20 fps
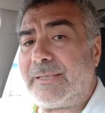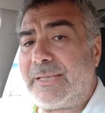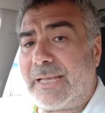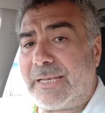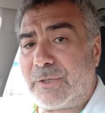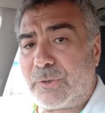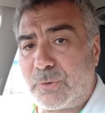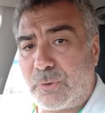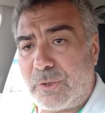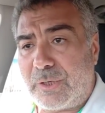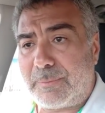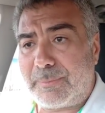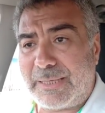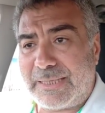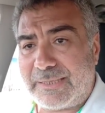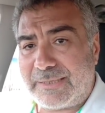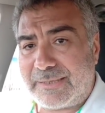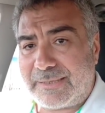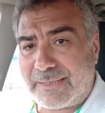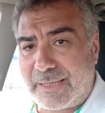يعني كل
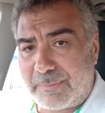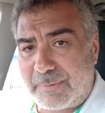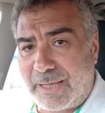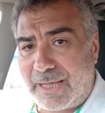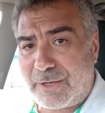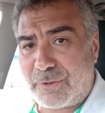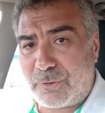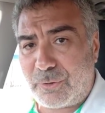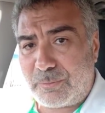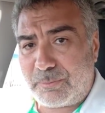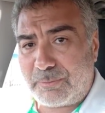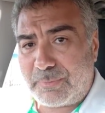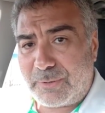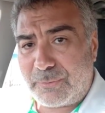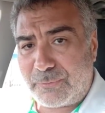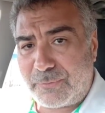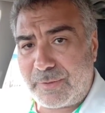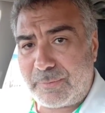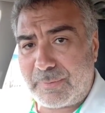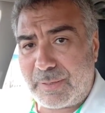من اتبعهم
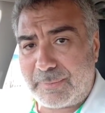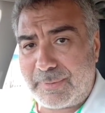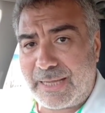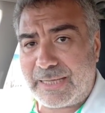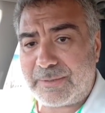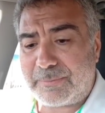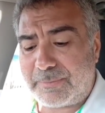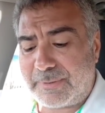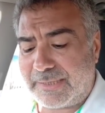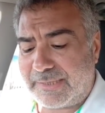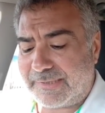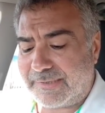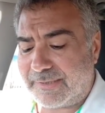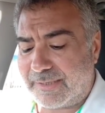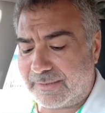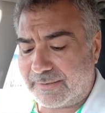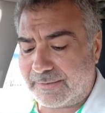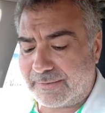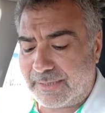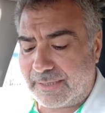فيما بعد
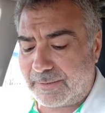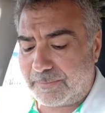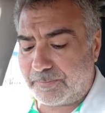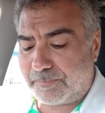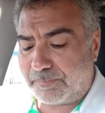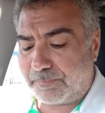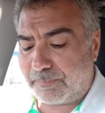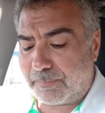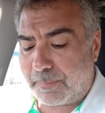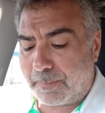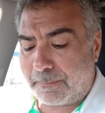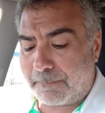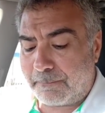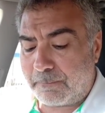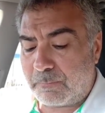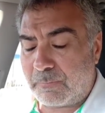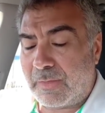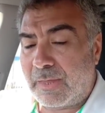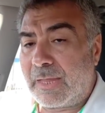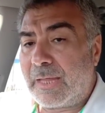بإحسان طيب
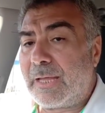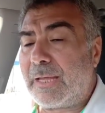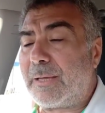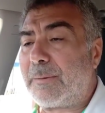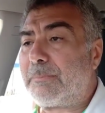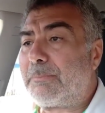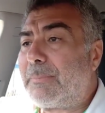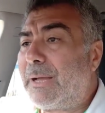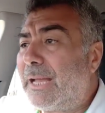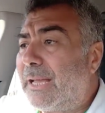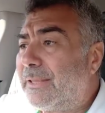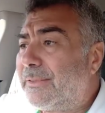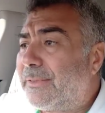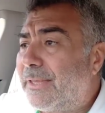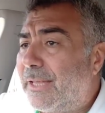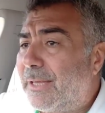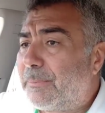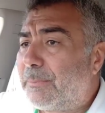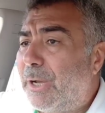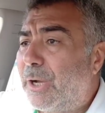
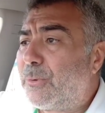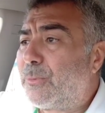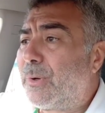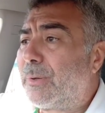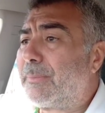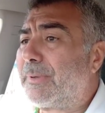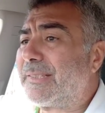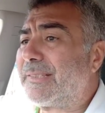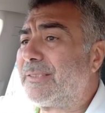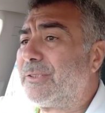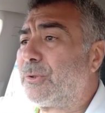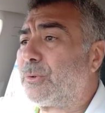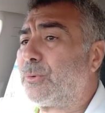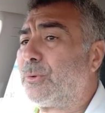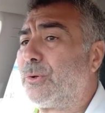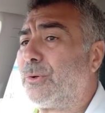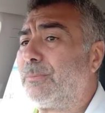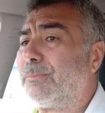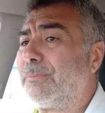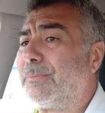ماذا ما هو
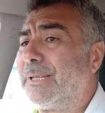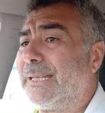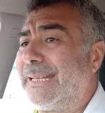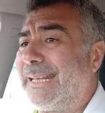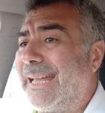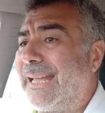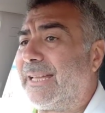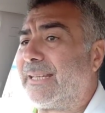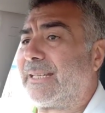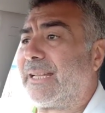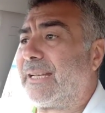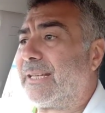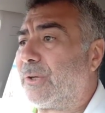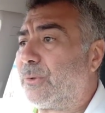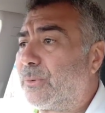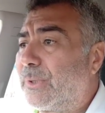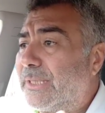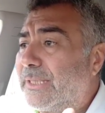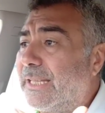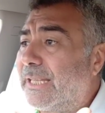مصيرهم الآن أنا
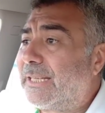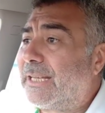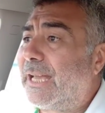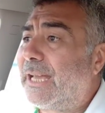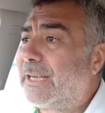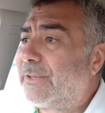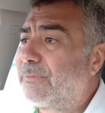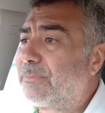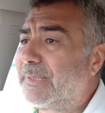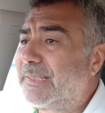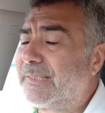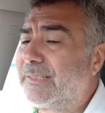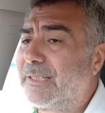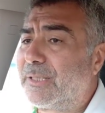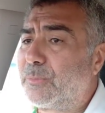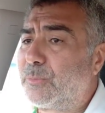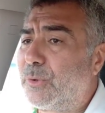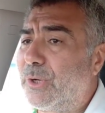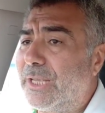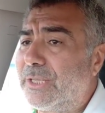أريد أن أعرف
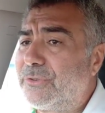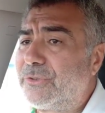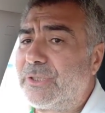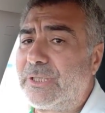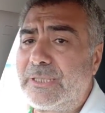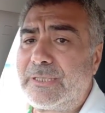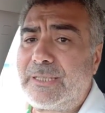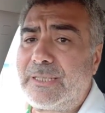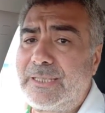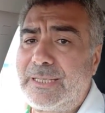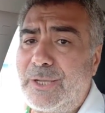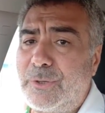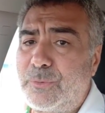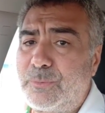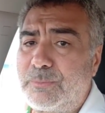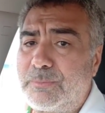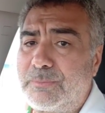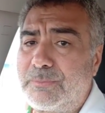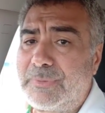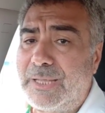مصير المهاجرين
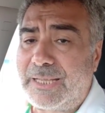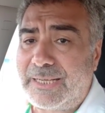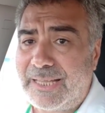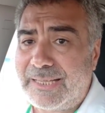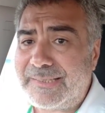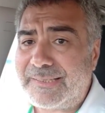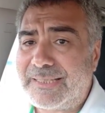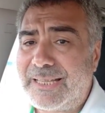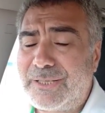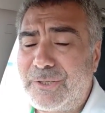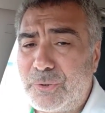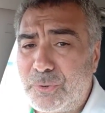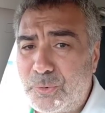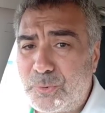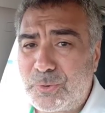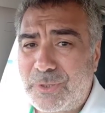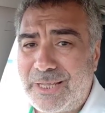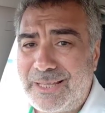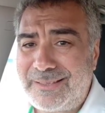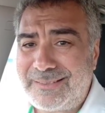اليوم أنا أسأل
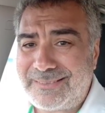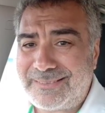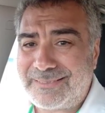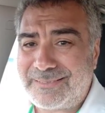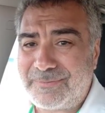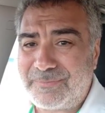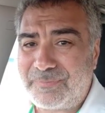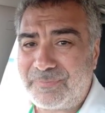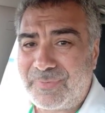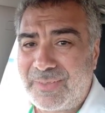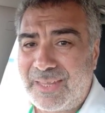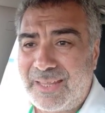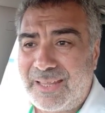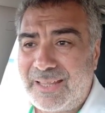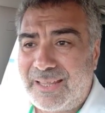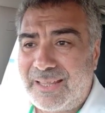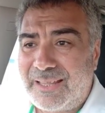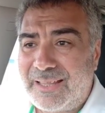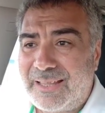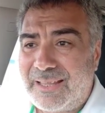القرآن
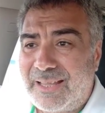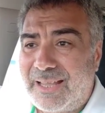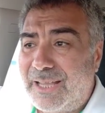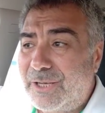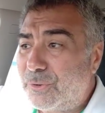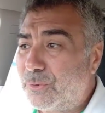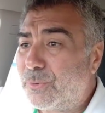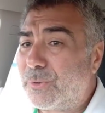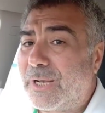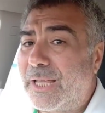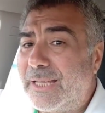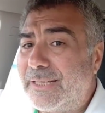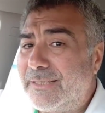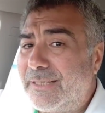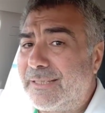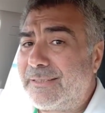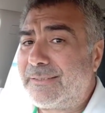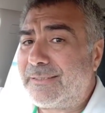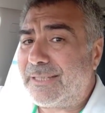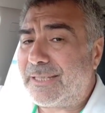القرآن
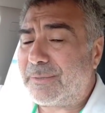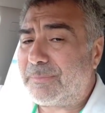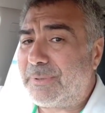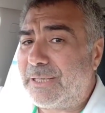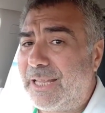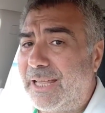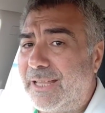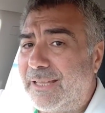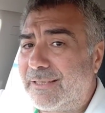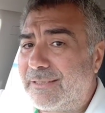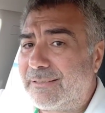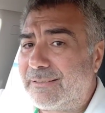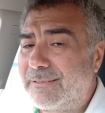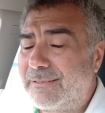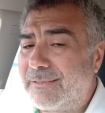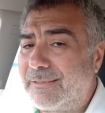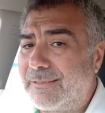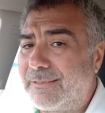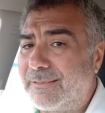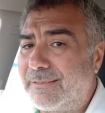ينطق بالحق